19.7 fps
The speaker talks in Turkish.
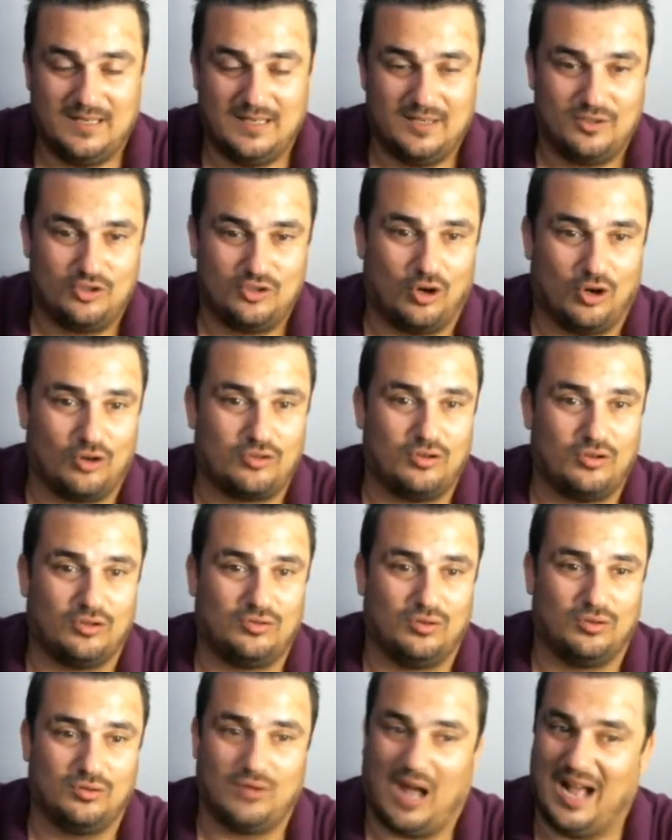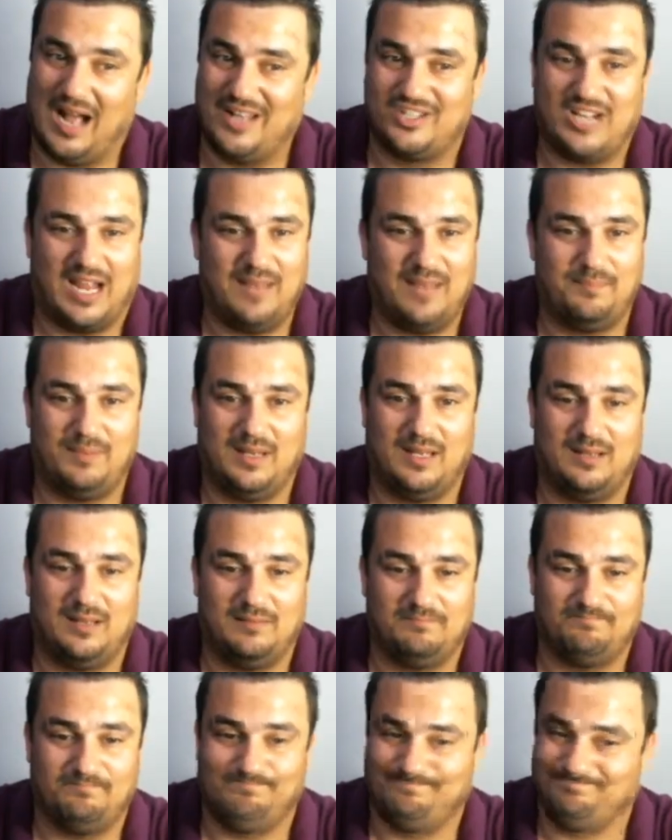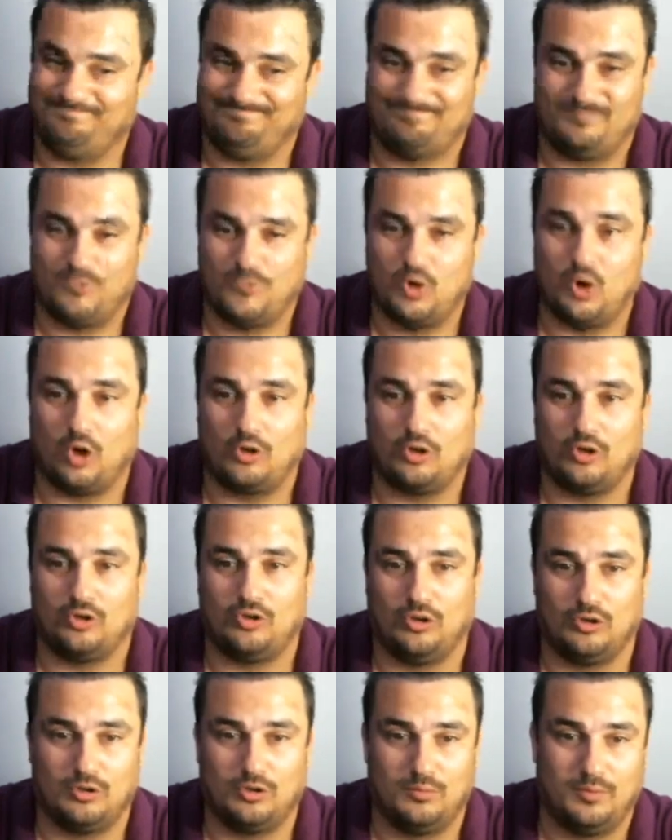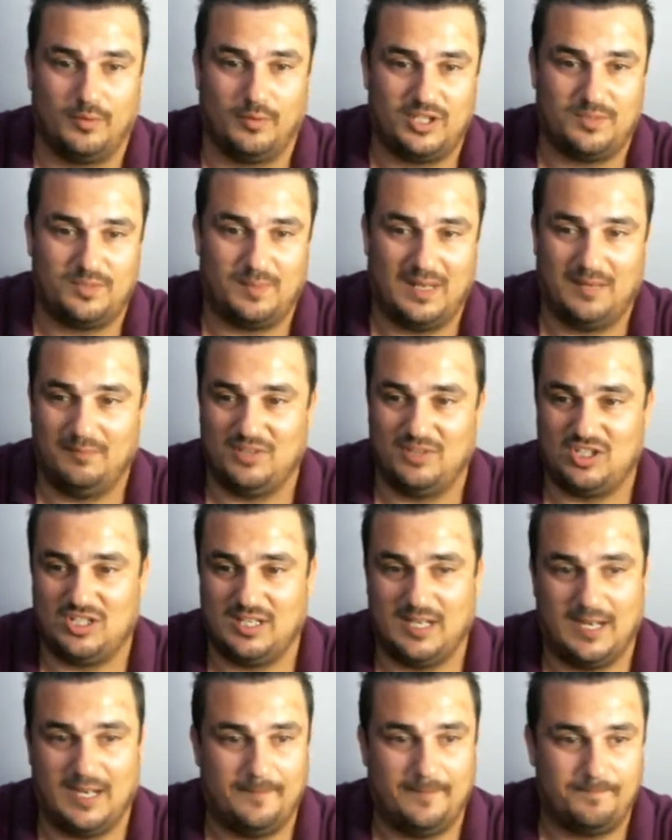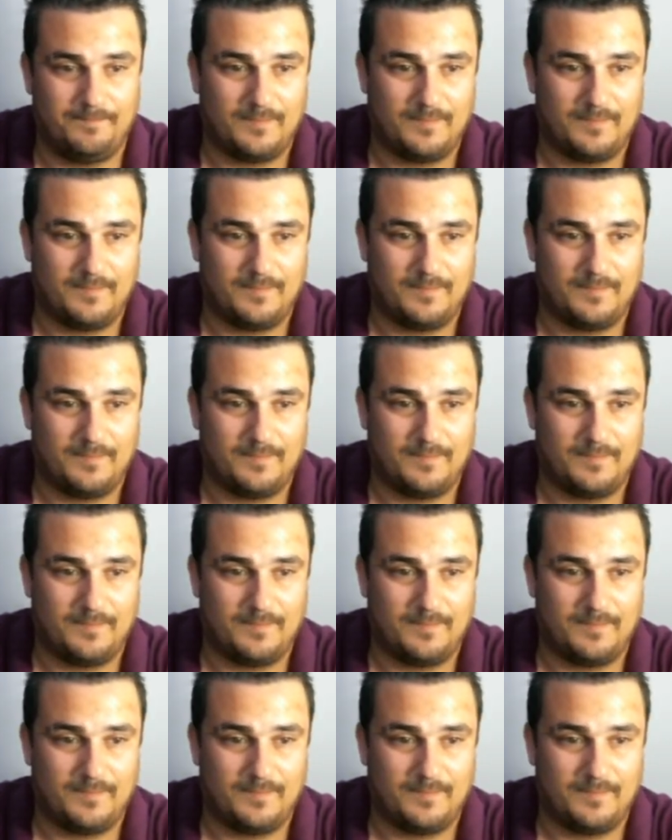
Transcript: Çok kötü oldu. Acayip bir çok kötü oldu bu iş benim için ya.